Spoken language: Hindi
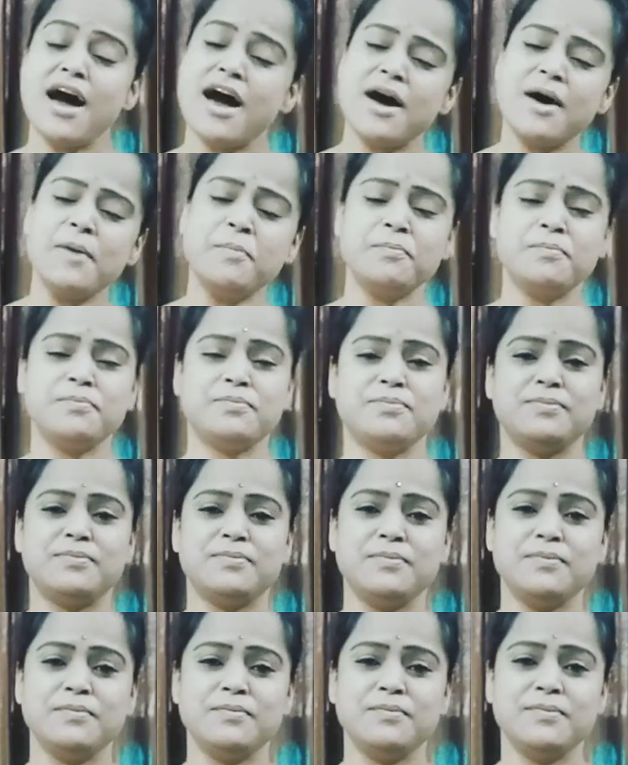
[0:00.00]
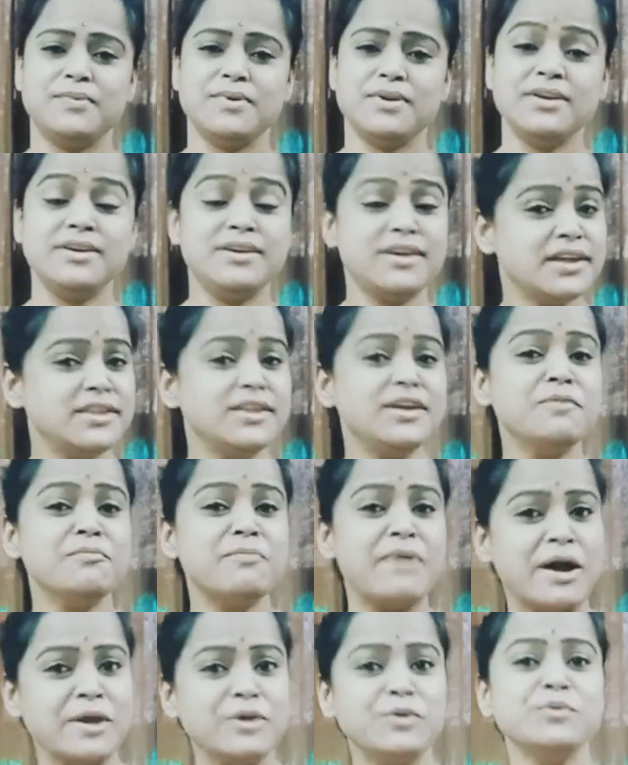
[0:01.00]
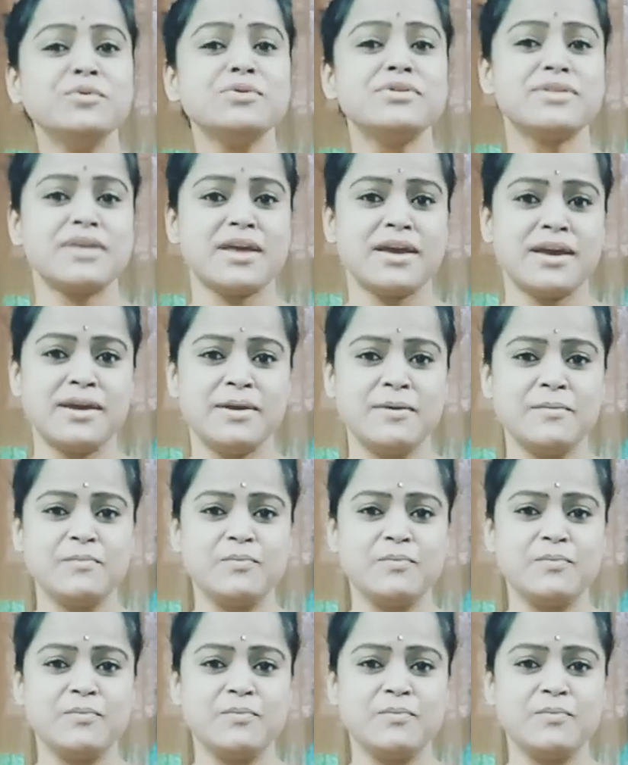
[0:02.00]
आप यदि मायूस हैं